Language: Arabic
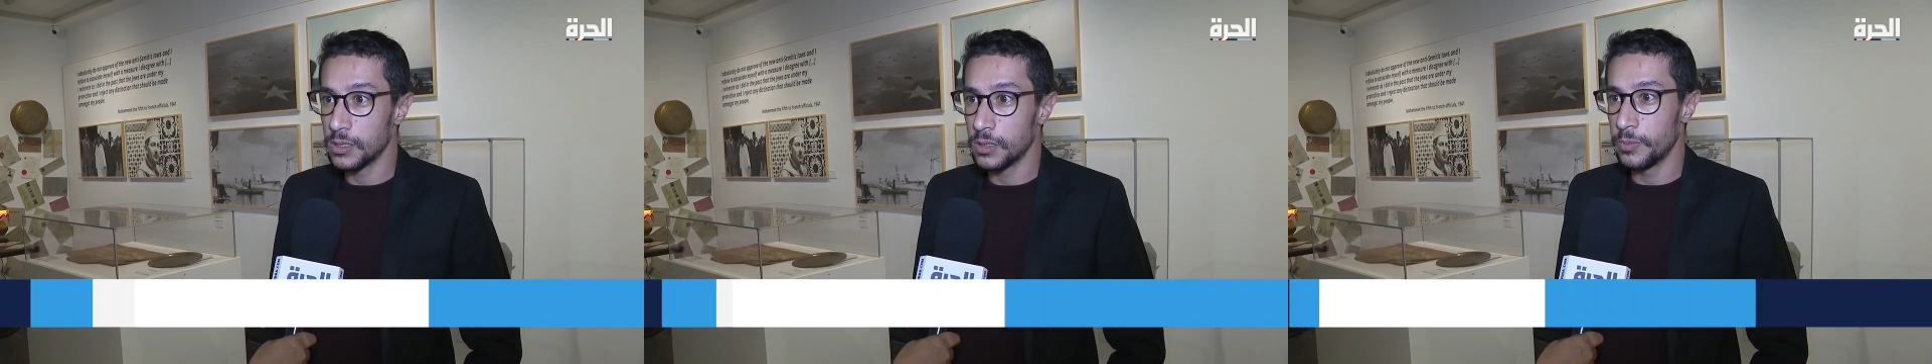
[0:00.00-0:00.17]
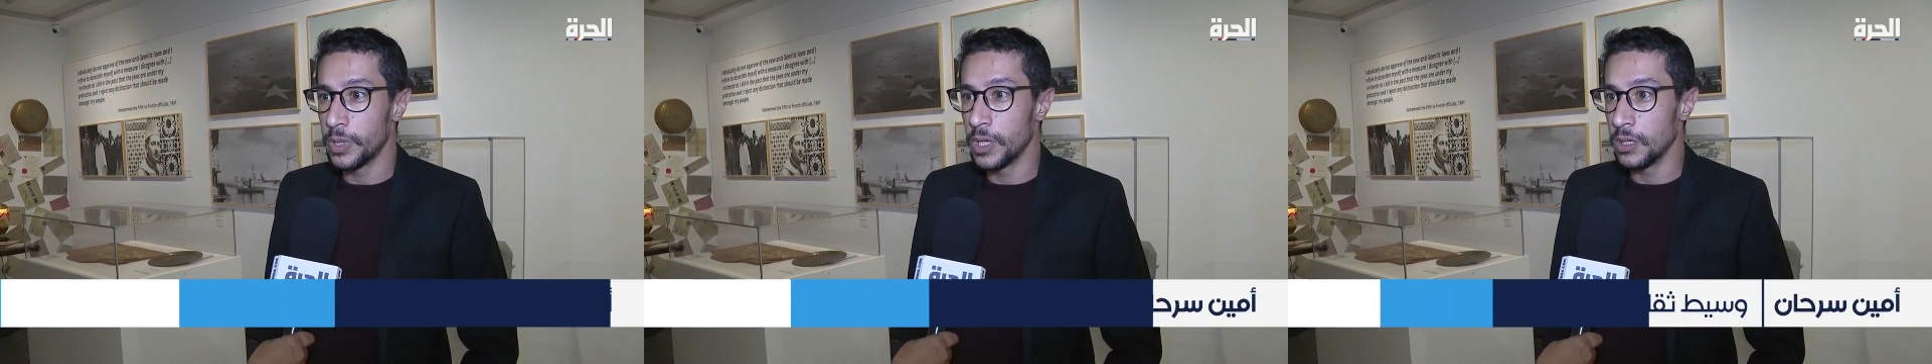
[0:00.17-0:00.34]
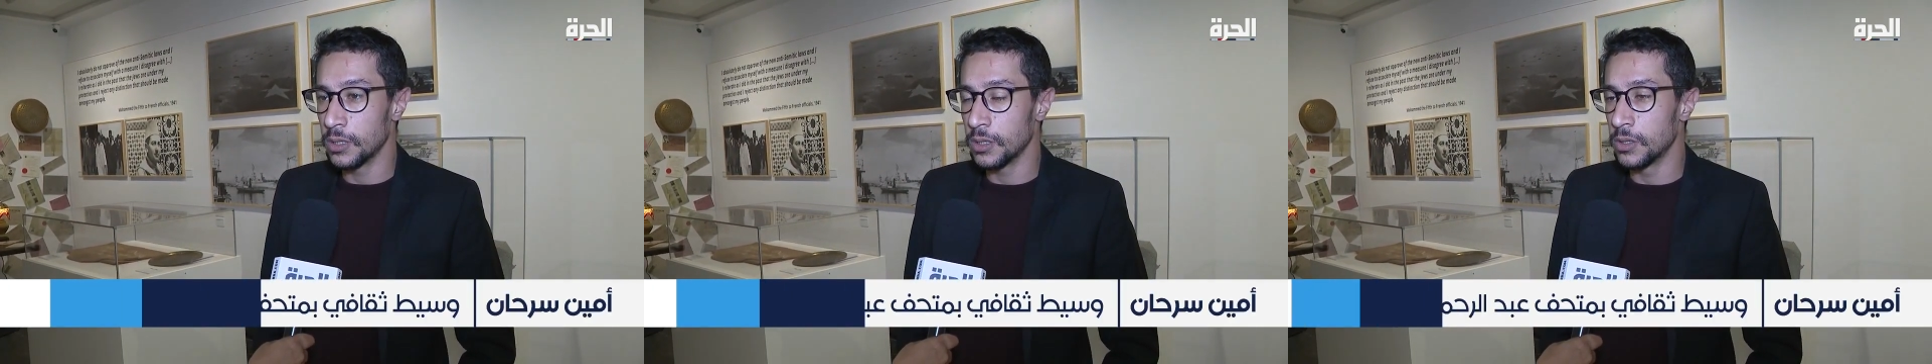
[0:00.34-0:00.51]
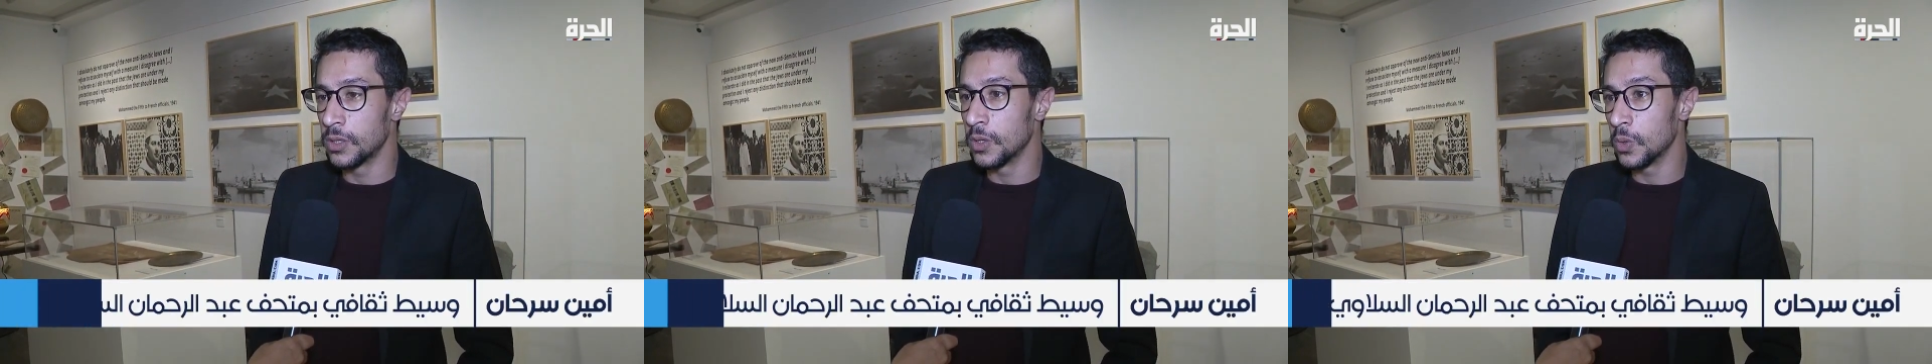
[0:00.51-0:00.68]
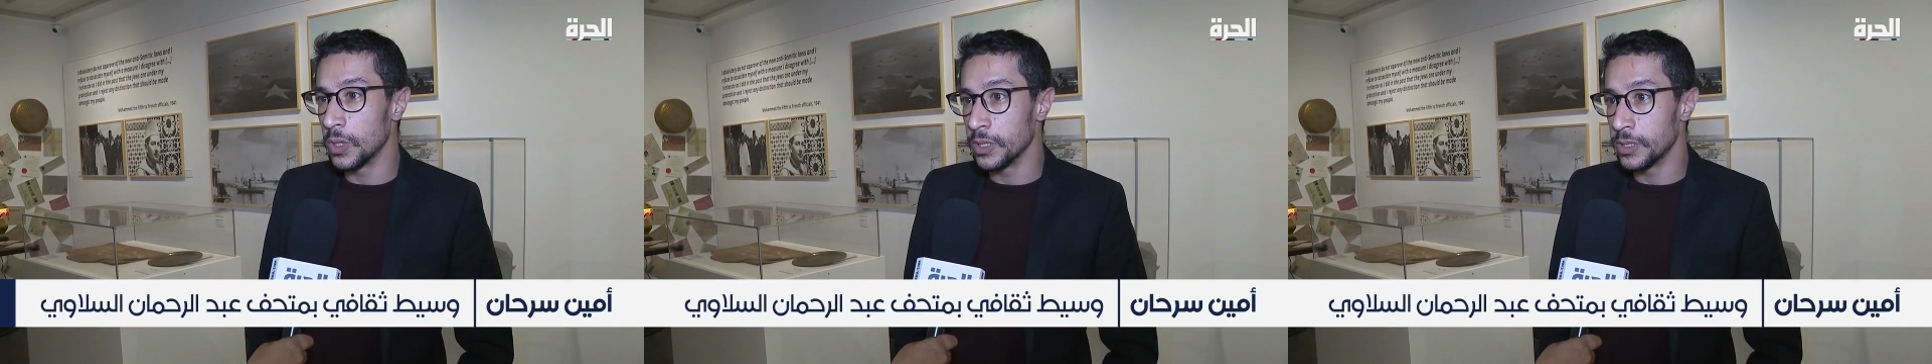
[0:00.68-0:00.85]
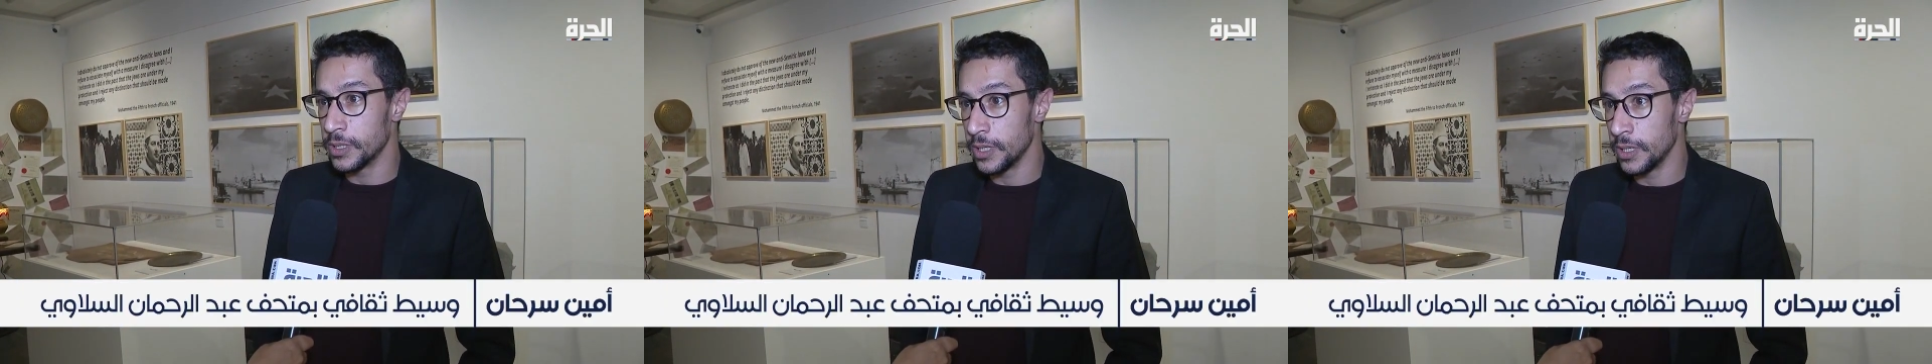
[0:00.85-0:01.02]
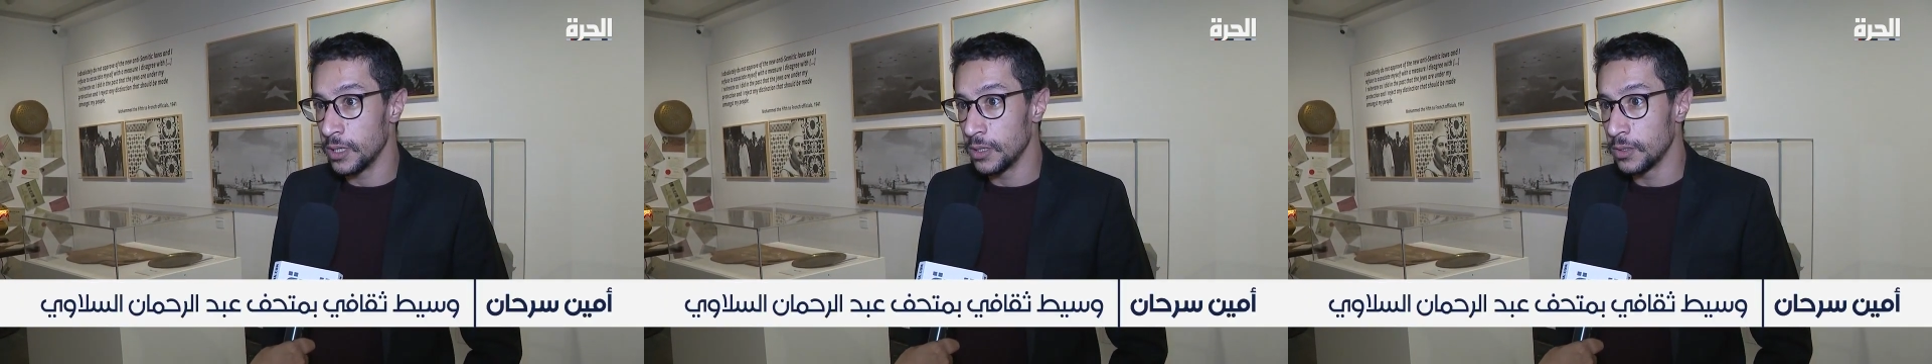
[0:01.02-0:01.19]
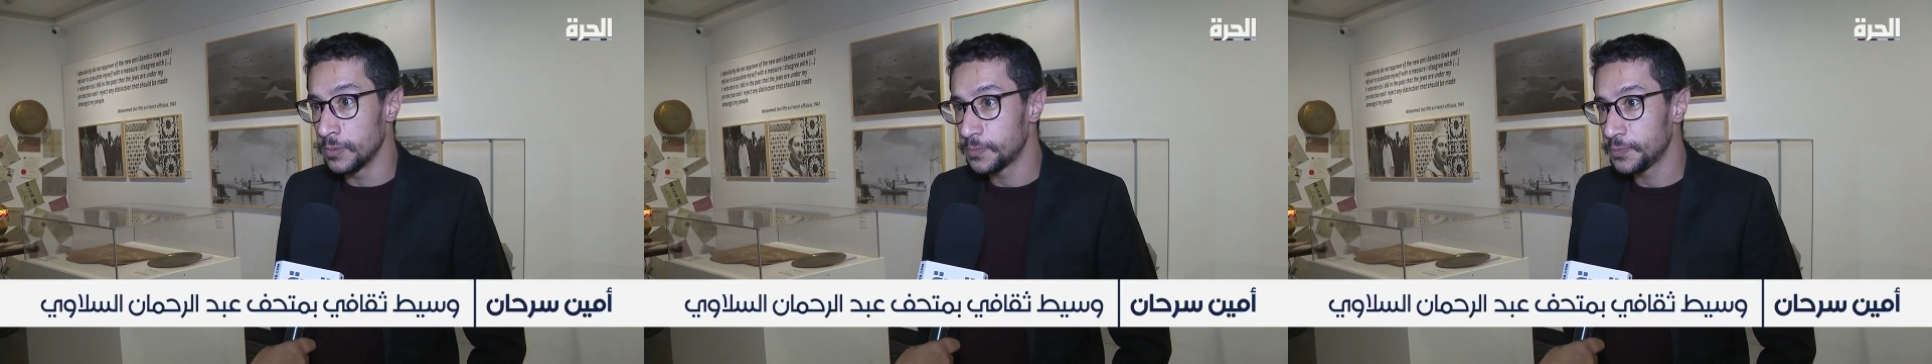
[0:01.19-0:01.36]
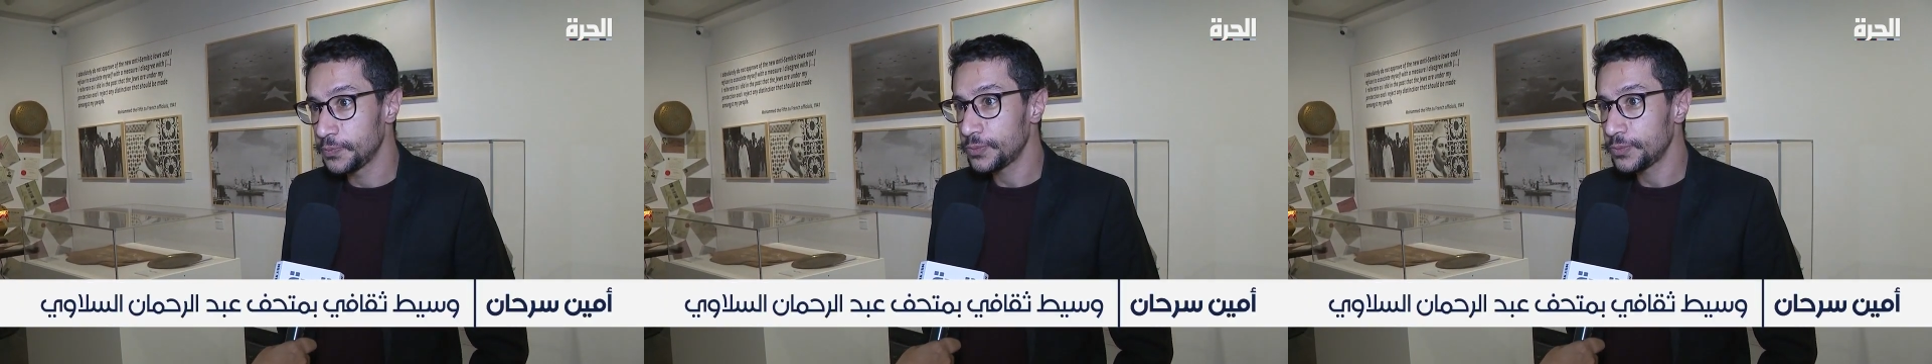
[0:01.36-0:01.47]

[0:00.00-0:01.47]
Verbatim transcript: بين الدولتين